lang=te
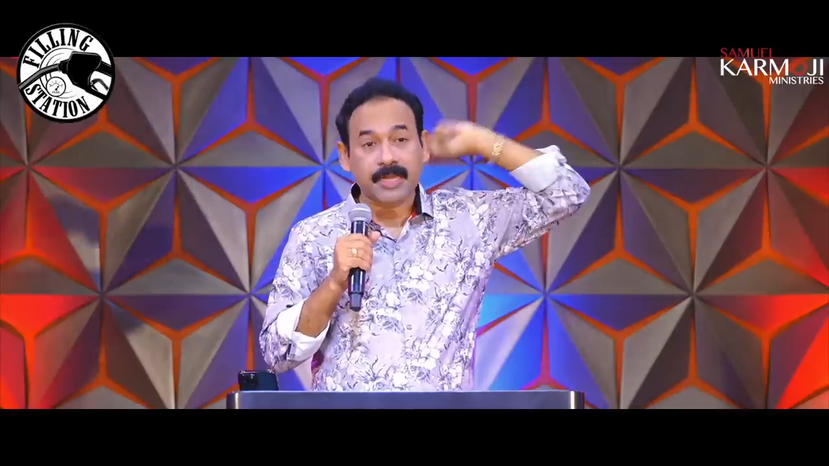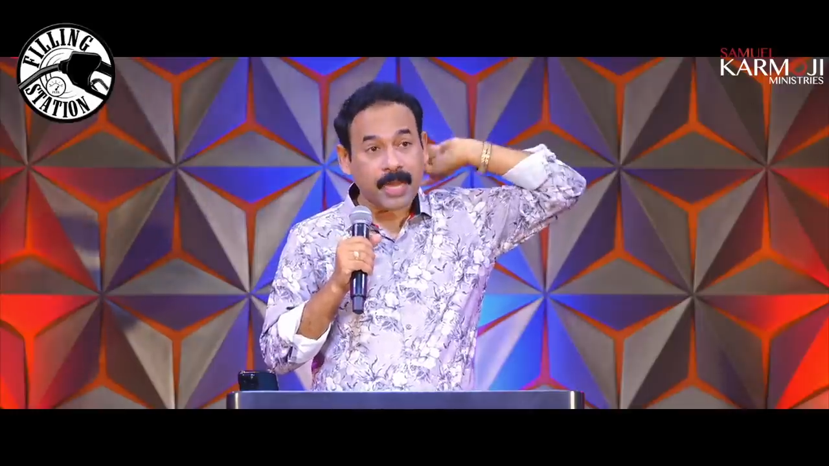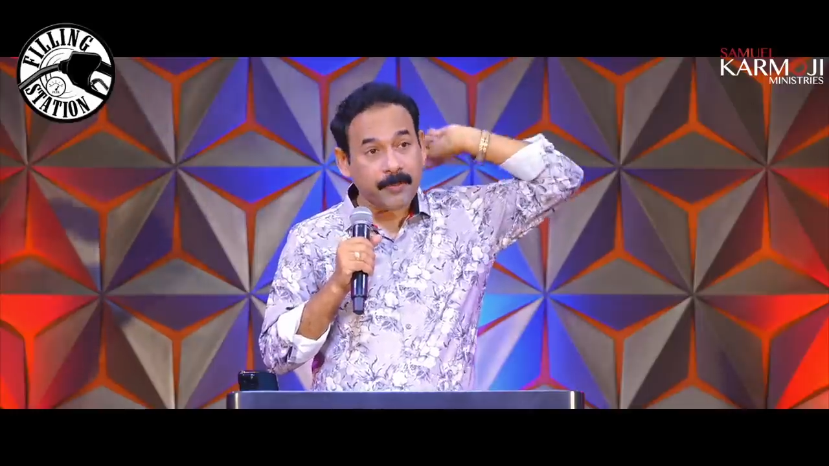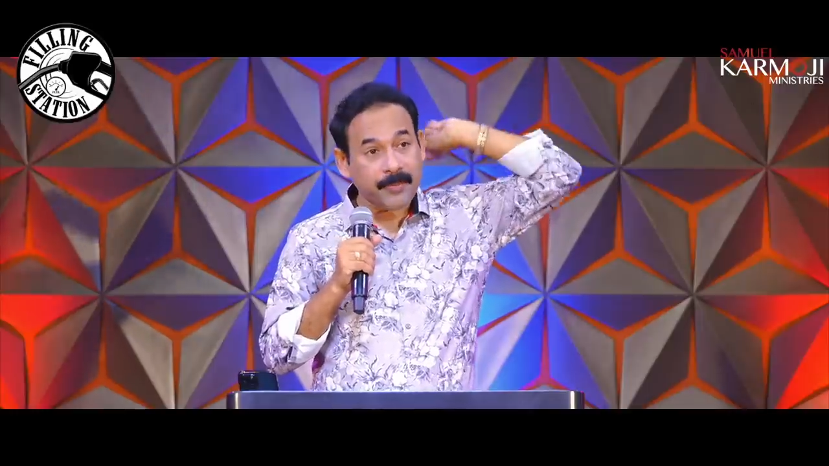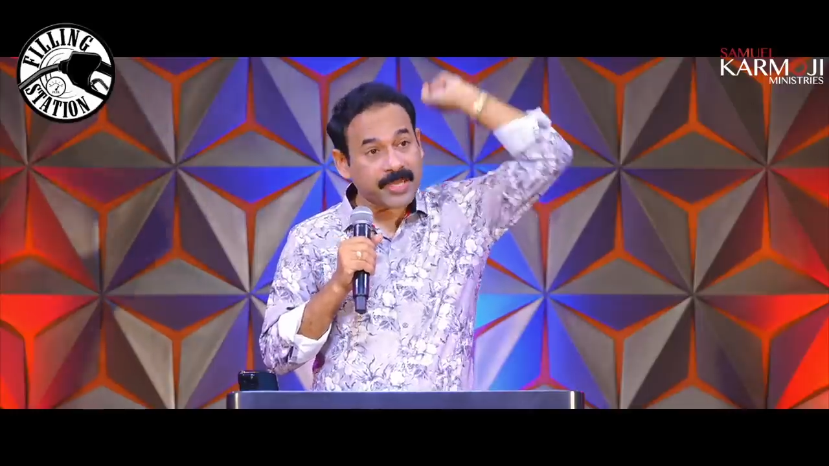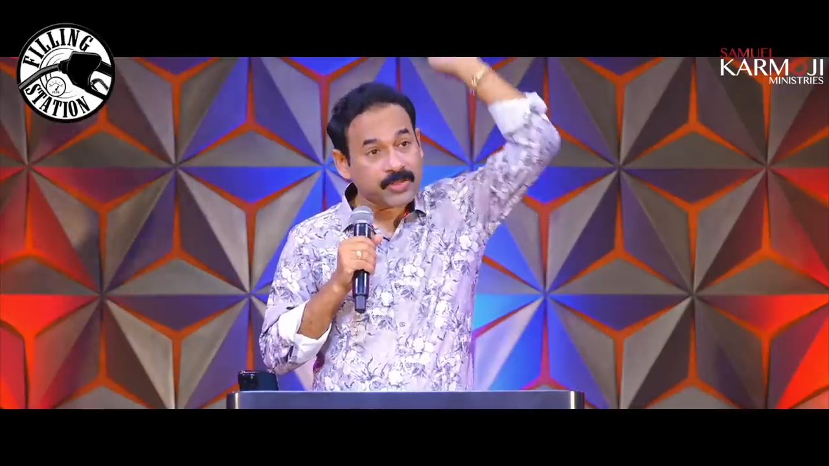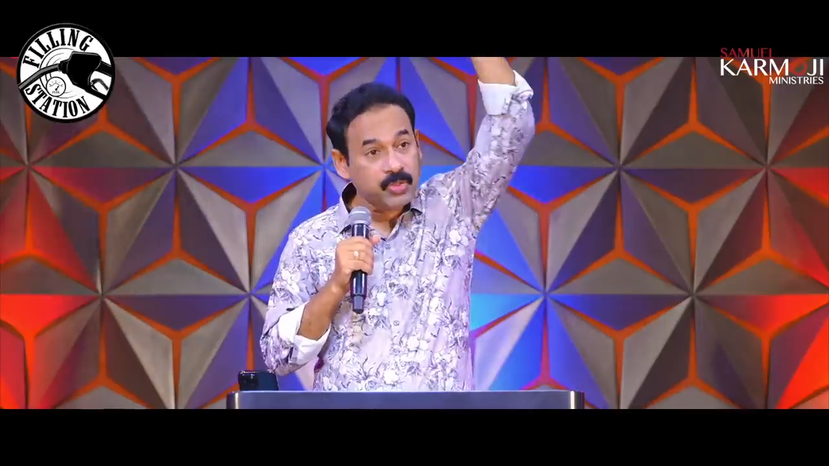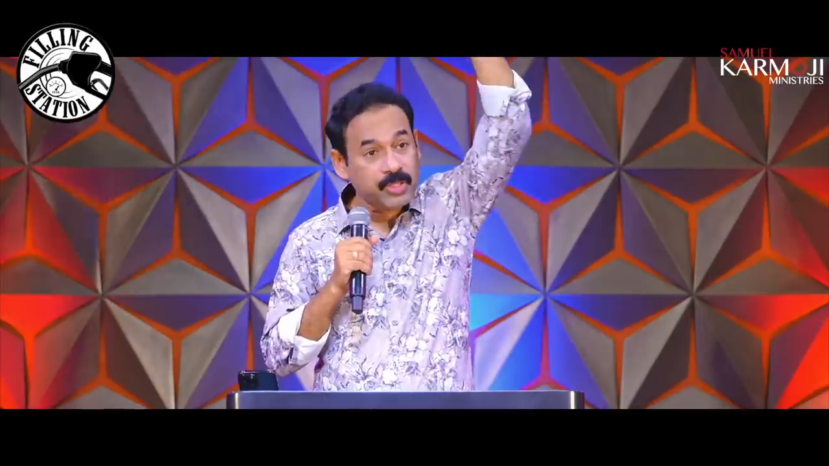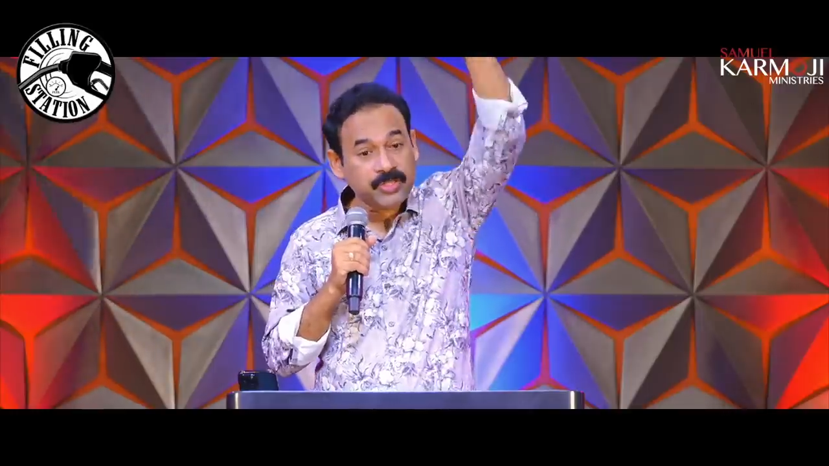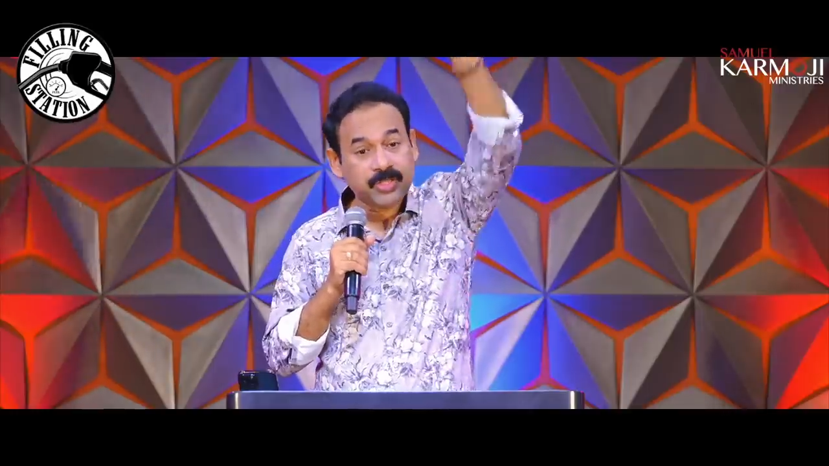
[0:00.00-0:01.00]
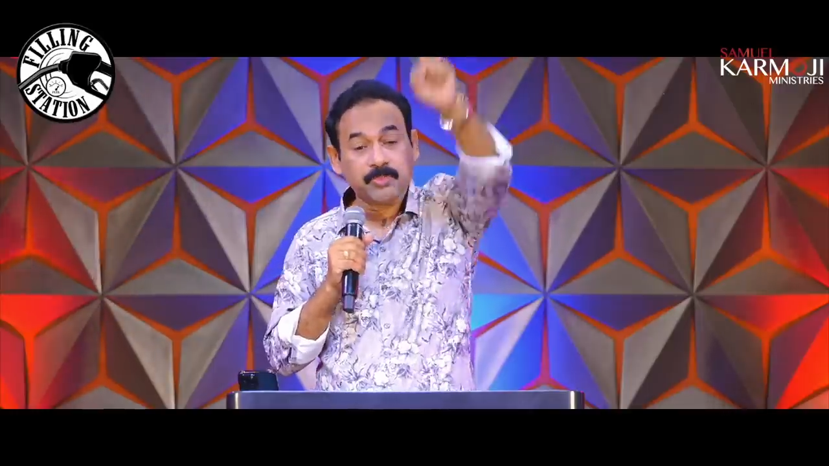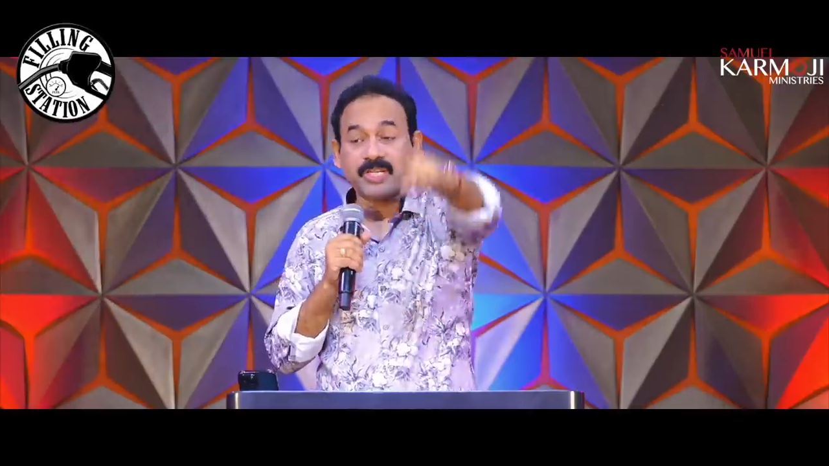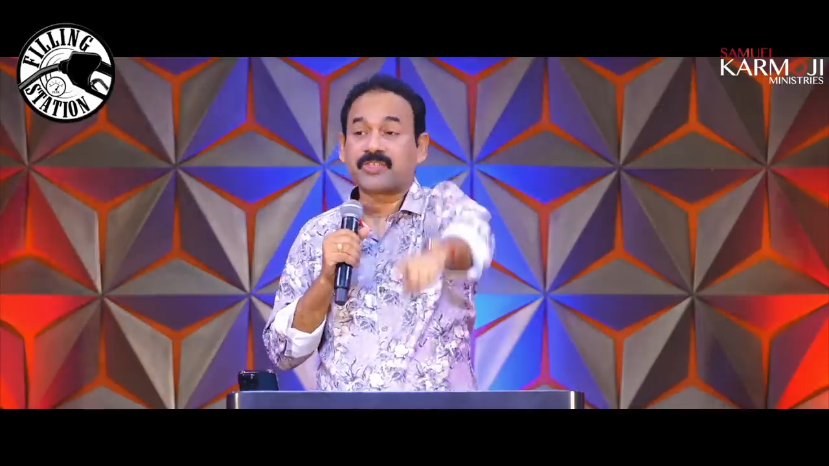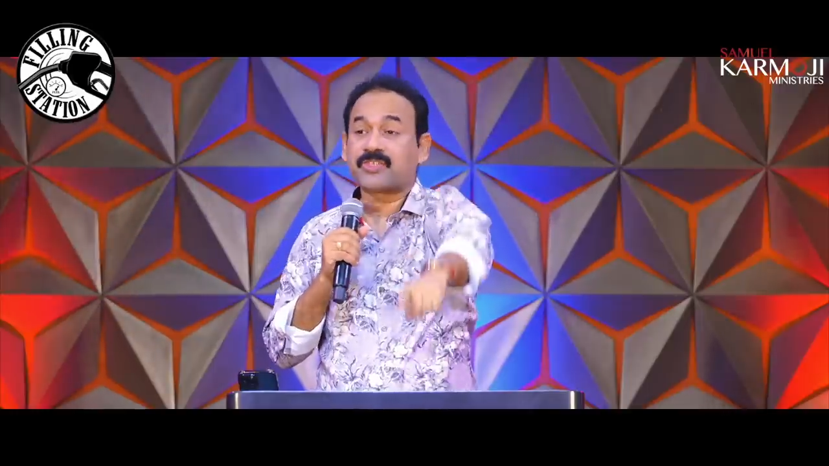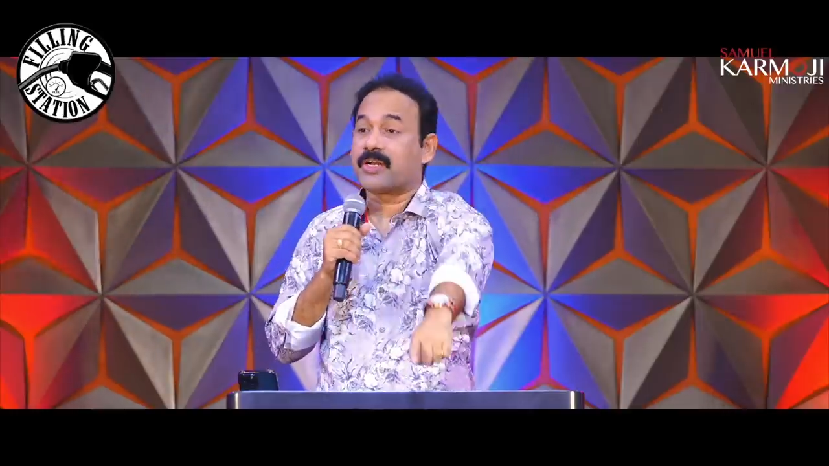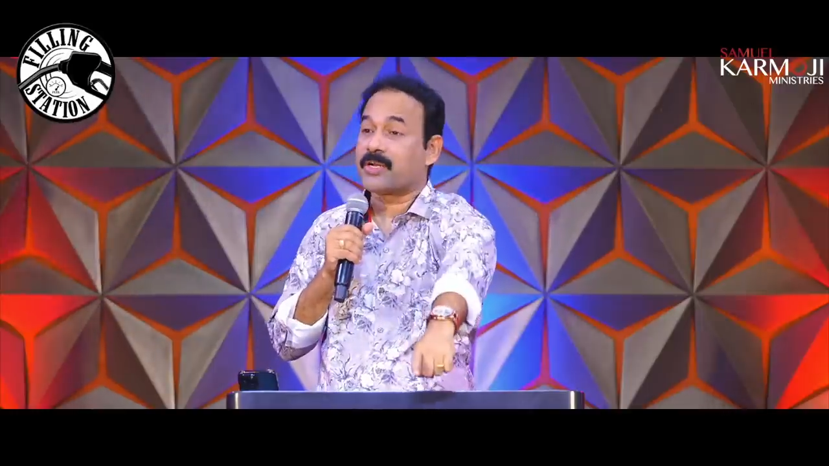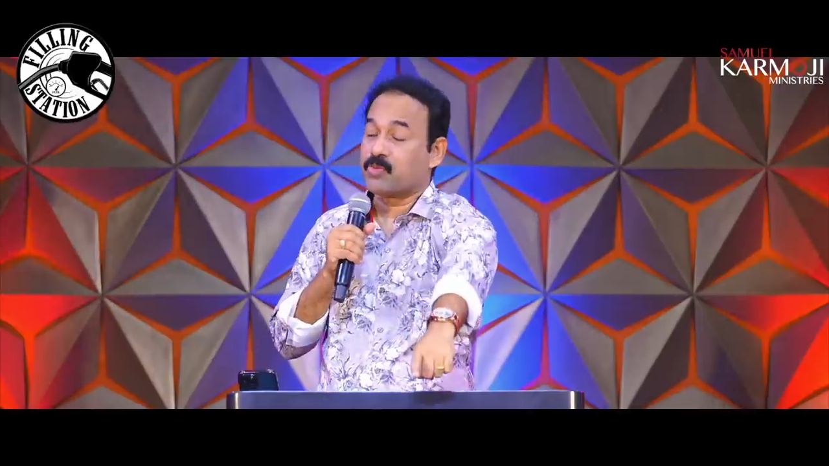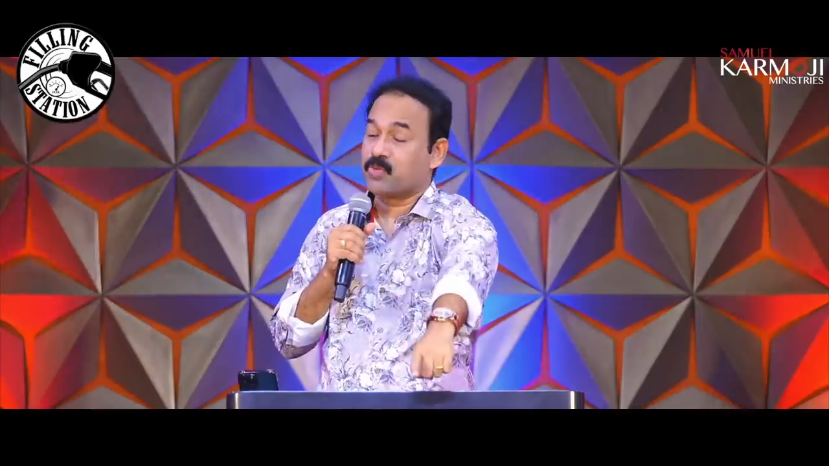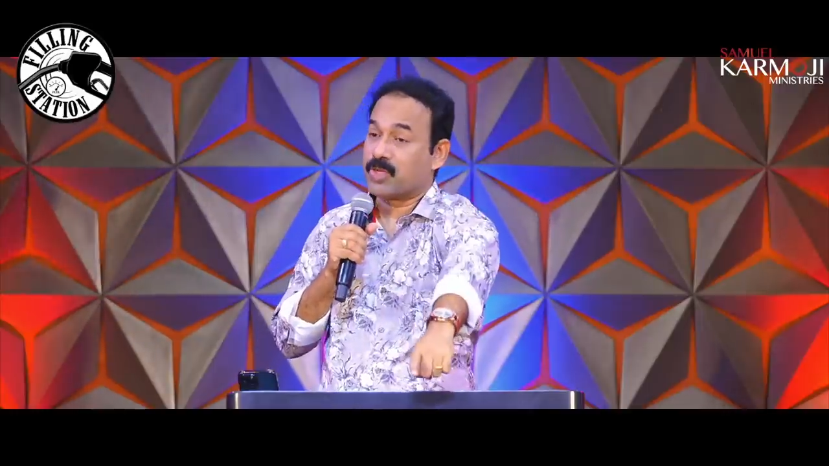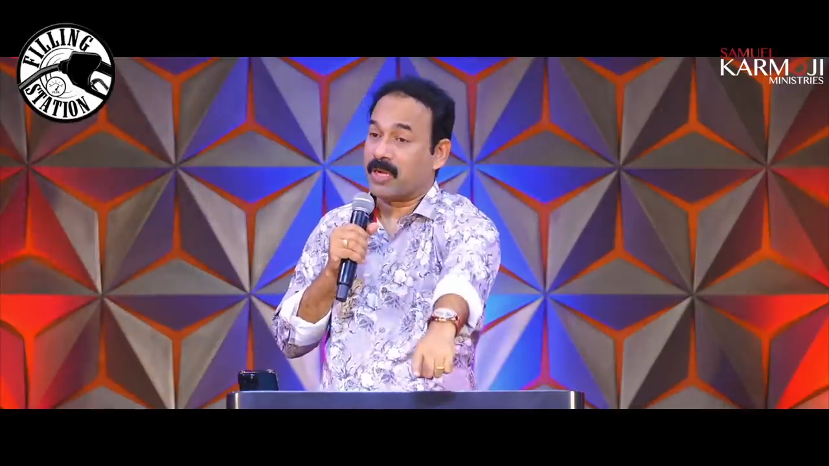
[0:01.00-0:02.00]
నా మీద నుండి జంప్ చేస్తాడట
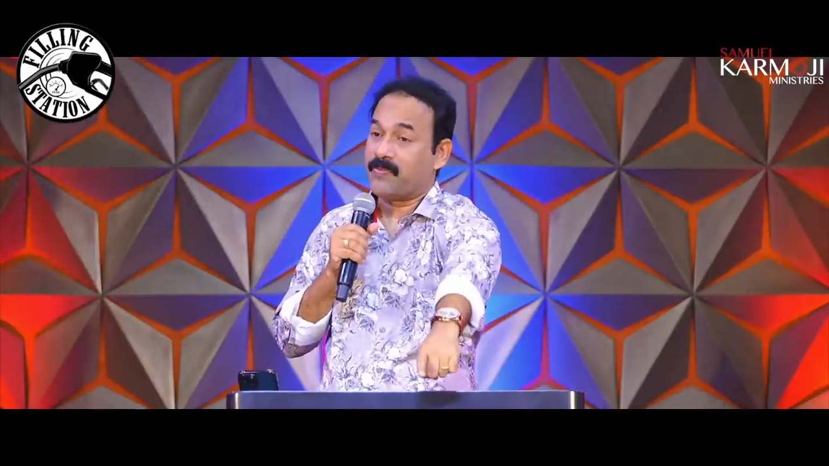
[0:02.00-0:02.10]
ముందున